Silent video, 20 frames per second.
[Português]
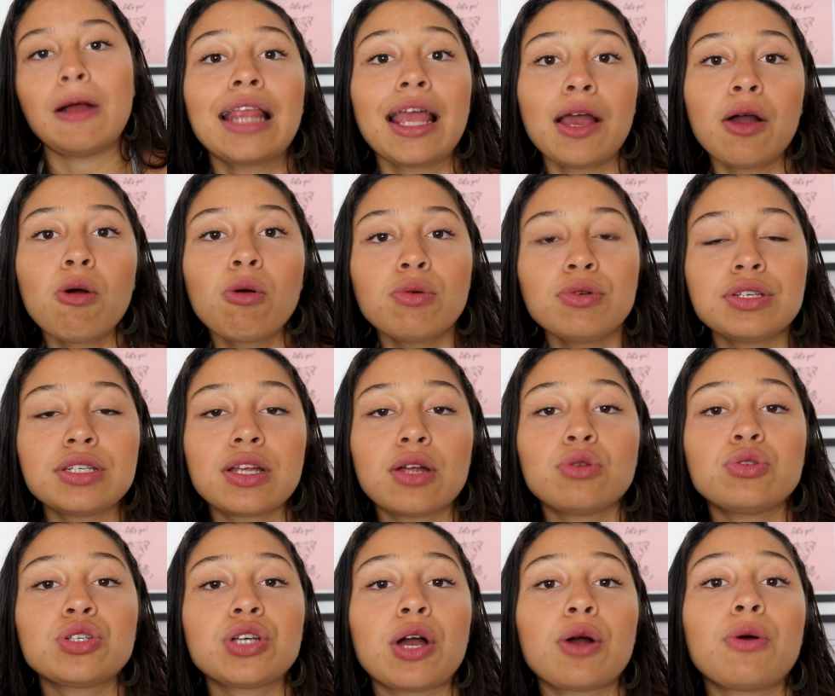Tem alguns
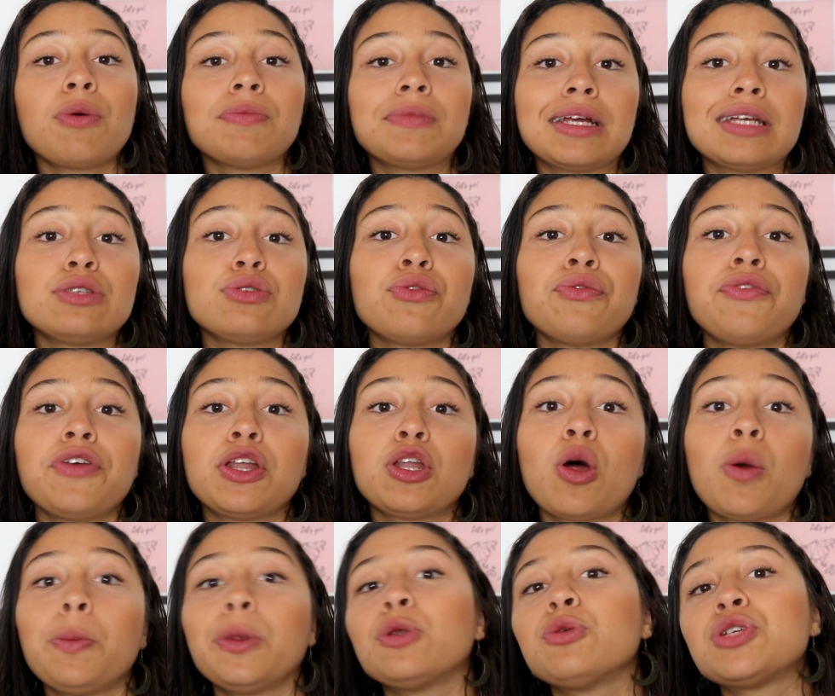anos que acontece um
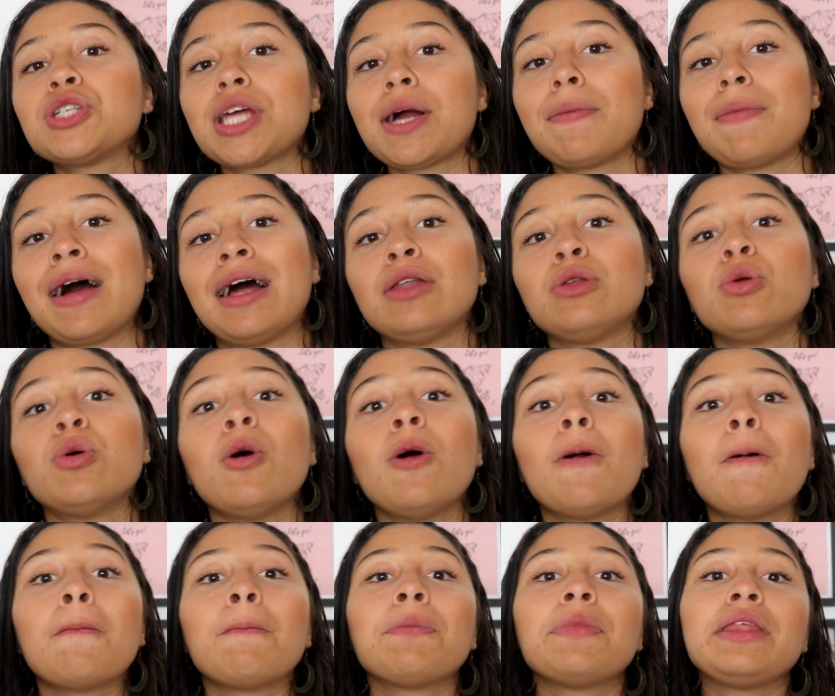fenômeno chamado
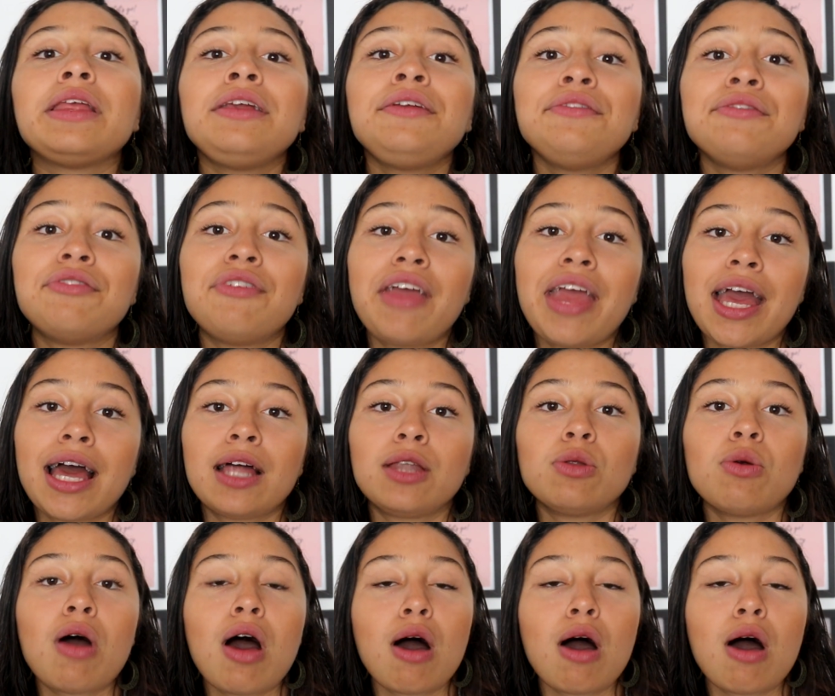inverno